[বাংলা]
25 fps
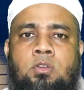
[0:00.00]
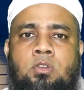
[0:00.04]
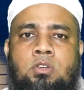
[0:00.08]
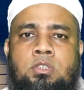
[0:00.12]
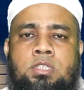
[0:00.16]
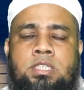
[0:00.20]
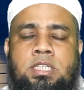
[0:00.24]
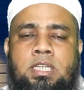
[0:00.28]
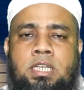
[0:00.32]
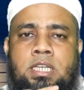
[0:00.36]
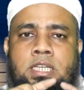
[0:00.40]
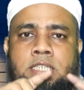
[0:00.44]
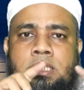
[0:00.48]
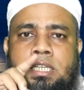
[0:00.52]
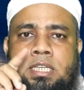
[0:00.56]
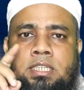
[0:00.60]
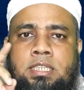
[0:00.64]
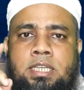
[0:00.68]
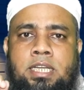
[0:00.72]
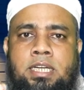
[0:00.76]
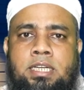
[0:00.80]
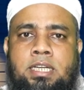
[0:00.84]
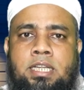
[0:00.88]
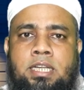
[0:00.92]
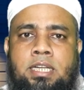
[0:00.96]
টনসিলের
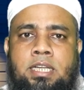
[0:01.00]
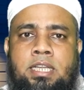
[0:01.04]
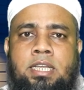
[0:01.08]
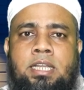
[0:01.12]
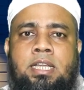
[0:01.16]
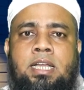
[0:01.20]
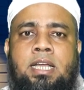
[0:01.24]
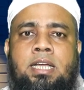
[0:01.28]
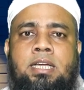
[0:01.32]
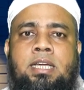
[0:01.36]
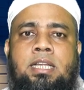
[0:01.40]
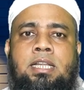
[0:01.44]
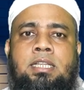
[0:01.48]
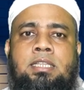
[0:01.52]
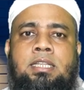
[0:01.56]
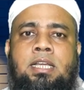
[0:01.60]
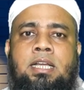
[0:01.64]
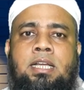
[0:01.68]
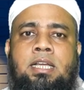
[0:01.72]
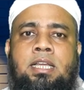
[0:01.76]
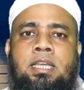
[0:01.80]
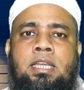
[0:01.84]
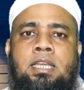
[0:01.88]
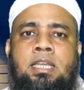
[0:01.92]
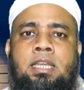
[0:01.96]
সাথে একটা রিং আকারে
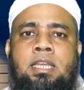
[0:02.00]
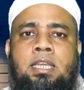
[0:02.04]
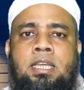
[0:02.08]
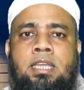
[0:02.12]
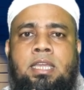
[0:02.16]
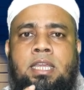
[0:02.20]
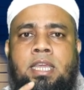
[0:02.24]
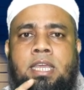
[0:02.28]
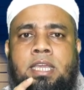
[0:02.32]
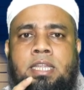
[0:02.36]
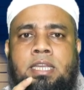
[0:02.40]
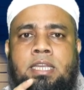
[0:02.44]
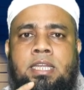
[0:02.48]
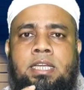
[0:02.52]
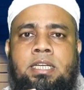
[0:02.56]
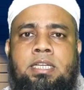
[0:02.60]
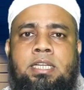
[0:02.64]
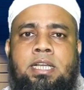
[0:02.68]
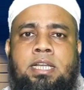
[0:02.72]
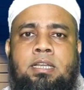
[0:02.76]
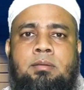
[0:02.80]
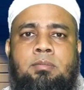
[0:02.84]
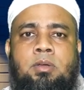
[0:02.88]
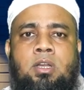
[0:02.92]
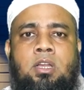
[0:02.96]
থাকে এই
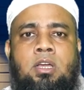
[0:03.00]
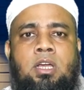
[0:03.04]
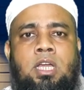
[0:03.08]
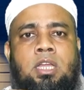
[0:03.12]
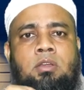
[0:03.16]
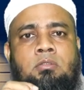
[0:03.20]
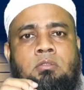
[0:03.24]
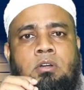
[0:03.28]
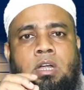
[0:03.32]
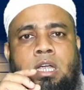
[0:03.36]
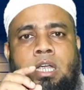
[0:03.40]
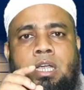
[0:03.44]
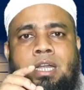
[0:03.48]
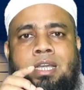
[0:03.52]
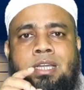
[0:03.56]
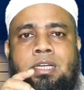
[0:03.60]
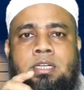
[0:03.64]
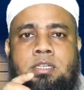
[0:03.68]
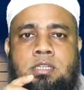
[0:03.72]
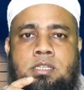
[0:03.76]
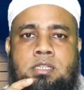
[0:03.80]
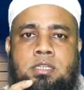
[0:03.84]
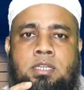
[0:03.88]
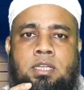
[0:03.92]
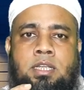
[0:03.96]
রিংটাকে বলা হয় ওয়ার্ল্ড
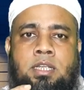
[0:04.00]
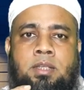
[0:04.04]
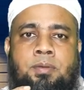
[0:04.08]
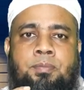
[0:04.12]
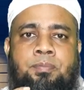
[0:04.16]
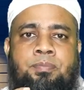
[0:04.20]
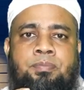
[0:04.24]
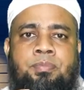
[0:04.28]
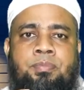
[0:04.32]
রিং